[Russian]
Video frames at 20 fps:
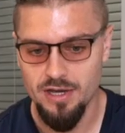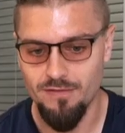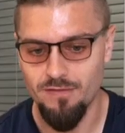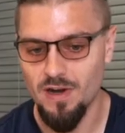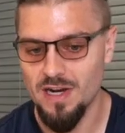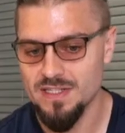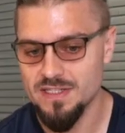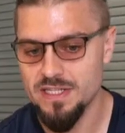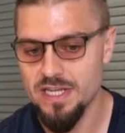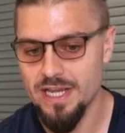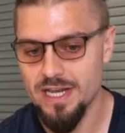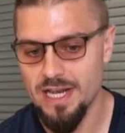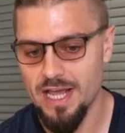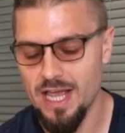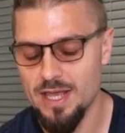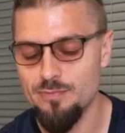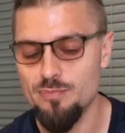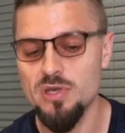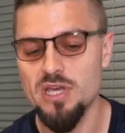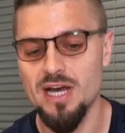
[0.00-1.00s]
В
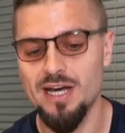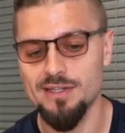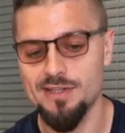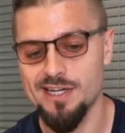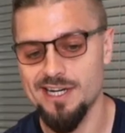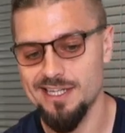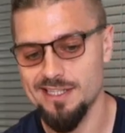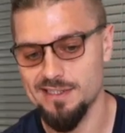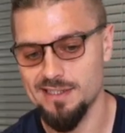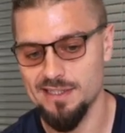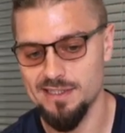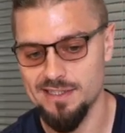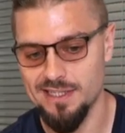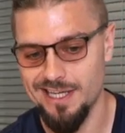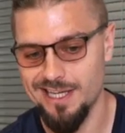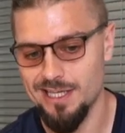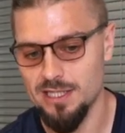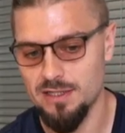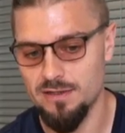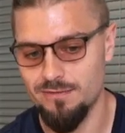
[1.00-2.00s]
разделе IP addresses
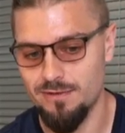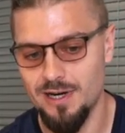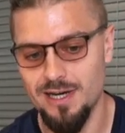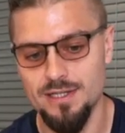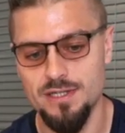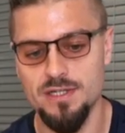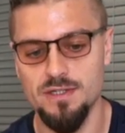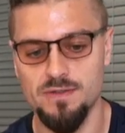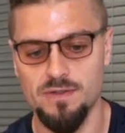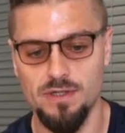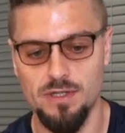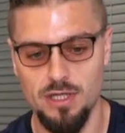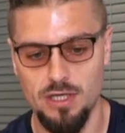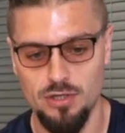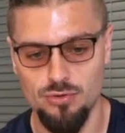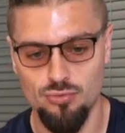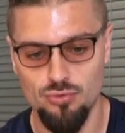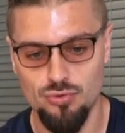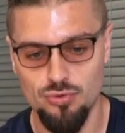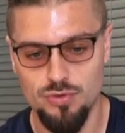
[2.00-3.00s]
этого адреса нету,